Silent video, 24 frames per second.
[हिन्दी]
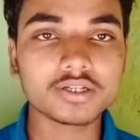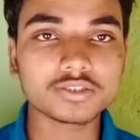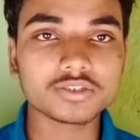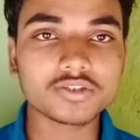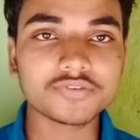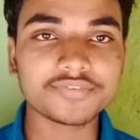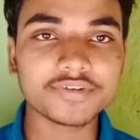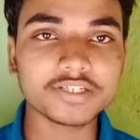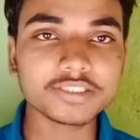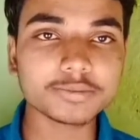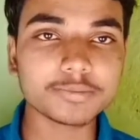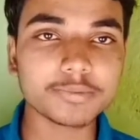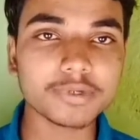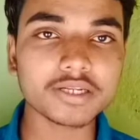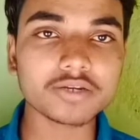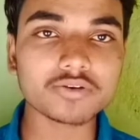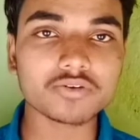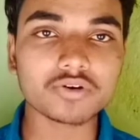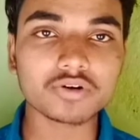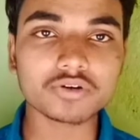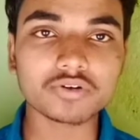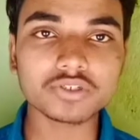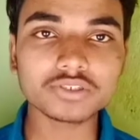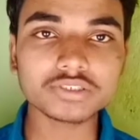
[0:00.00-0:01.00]
तो फ्रेंड्स मैंने
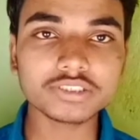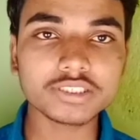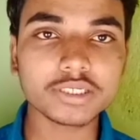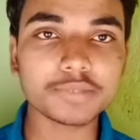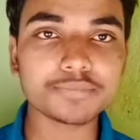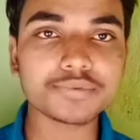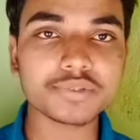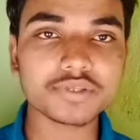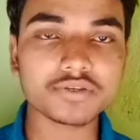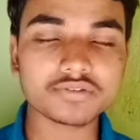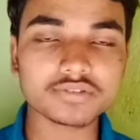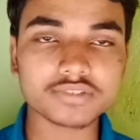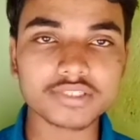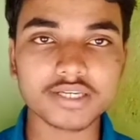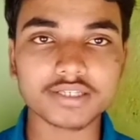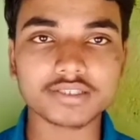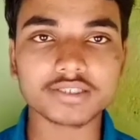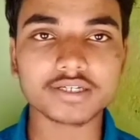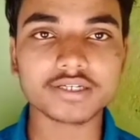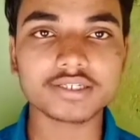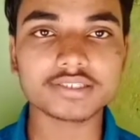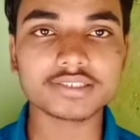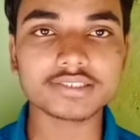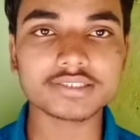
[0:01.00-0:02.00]
कौन कौन सी टिप्स यूज़ किया
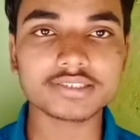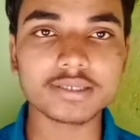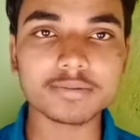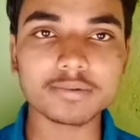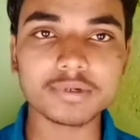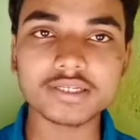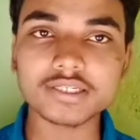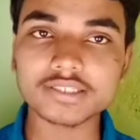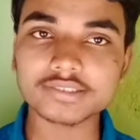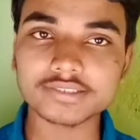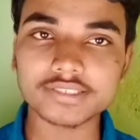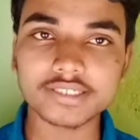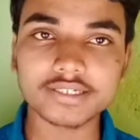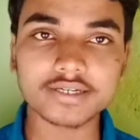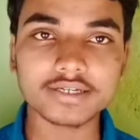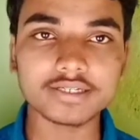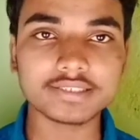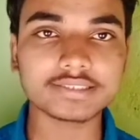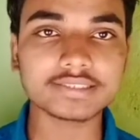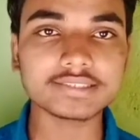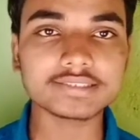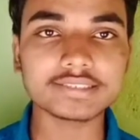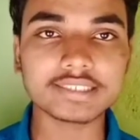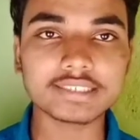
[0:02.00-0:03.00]
था जिससे मेरा चैनल
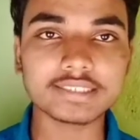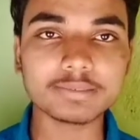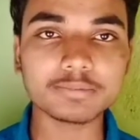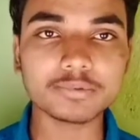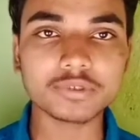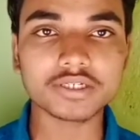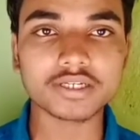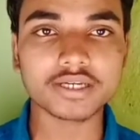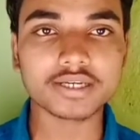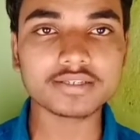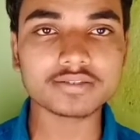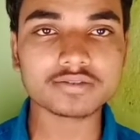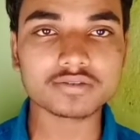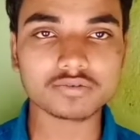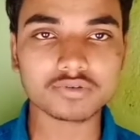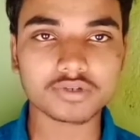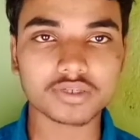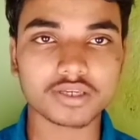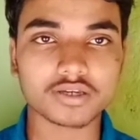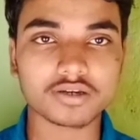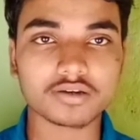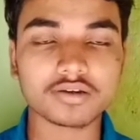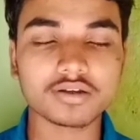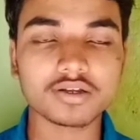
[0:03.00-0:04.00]
इतनी जल्दी मोनिटाइज हो
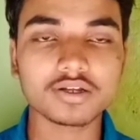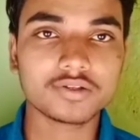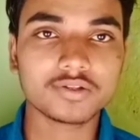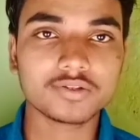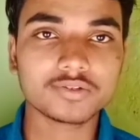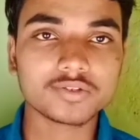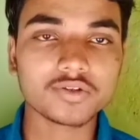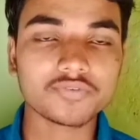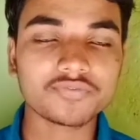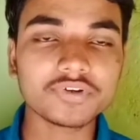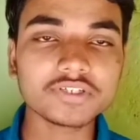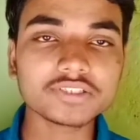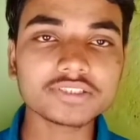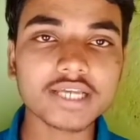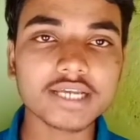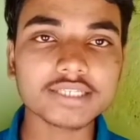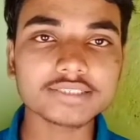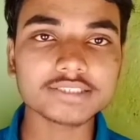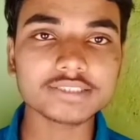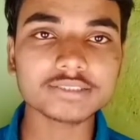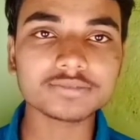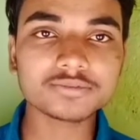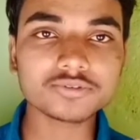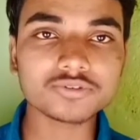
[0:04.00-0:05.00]
गया तो फ्रेंड्स
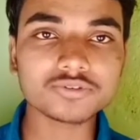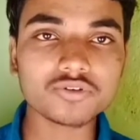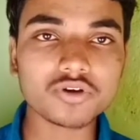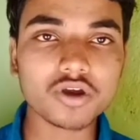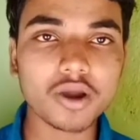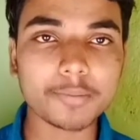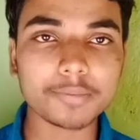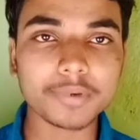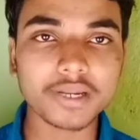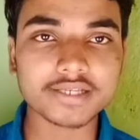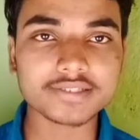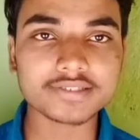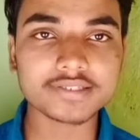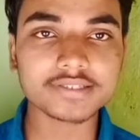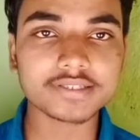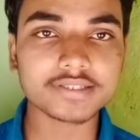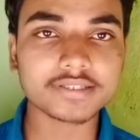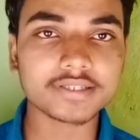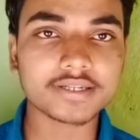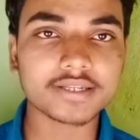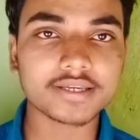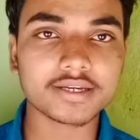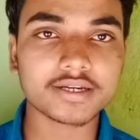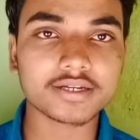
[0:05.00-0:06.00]
आज के इस वीडियो का आप लास्ट
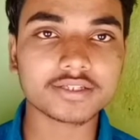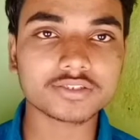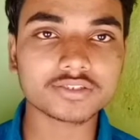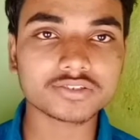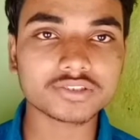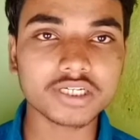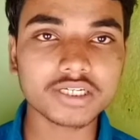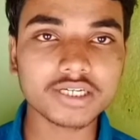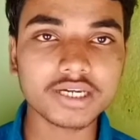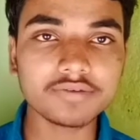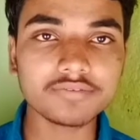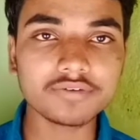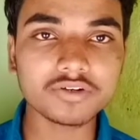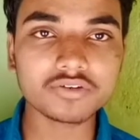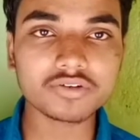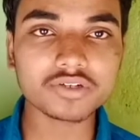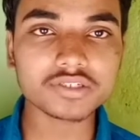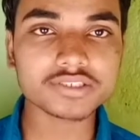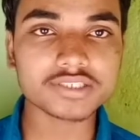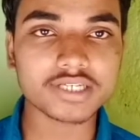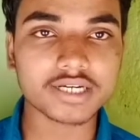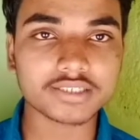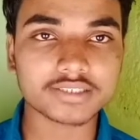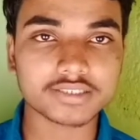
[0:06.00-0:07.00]
देते रहेगा तो चलिए वीडियो को
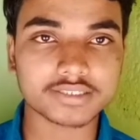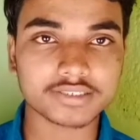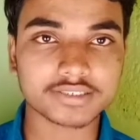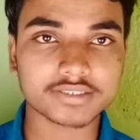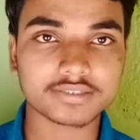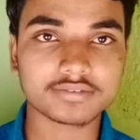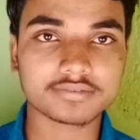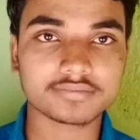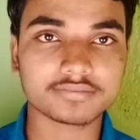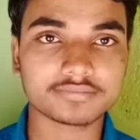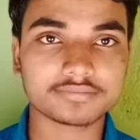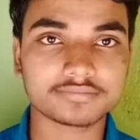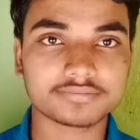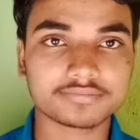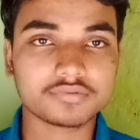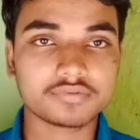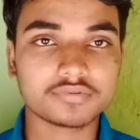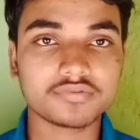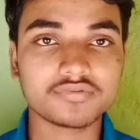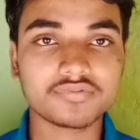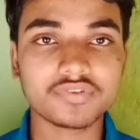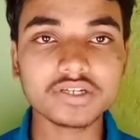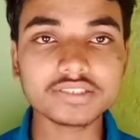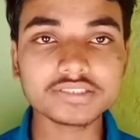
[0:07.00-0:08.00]
स्टार्ट करते हैं
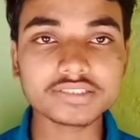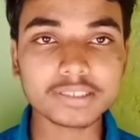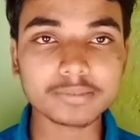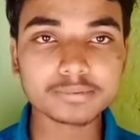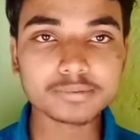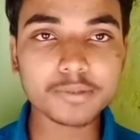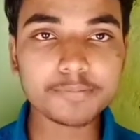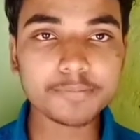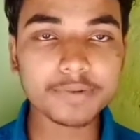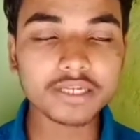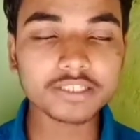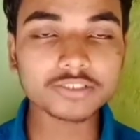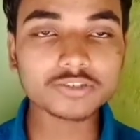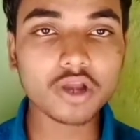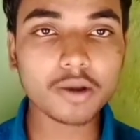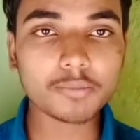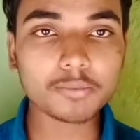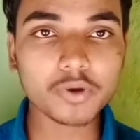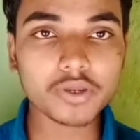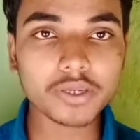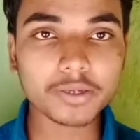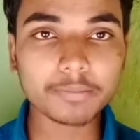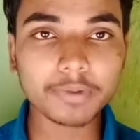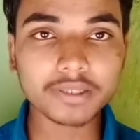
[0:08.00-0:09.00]
फ्रेंड्स सबसे पहले जो
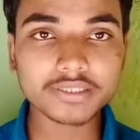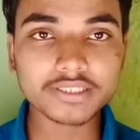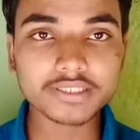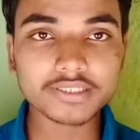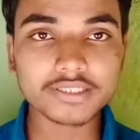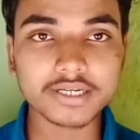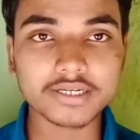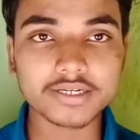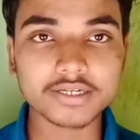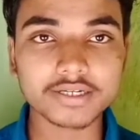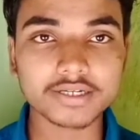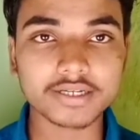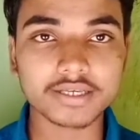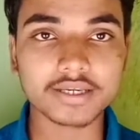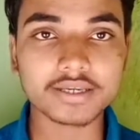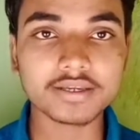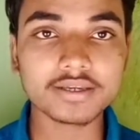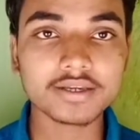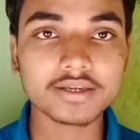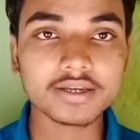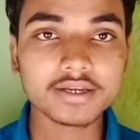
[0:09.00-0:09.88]
आपको एक बात का ध्यान रखना है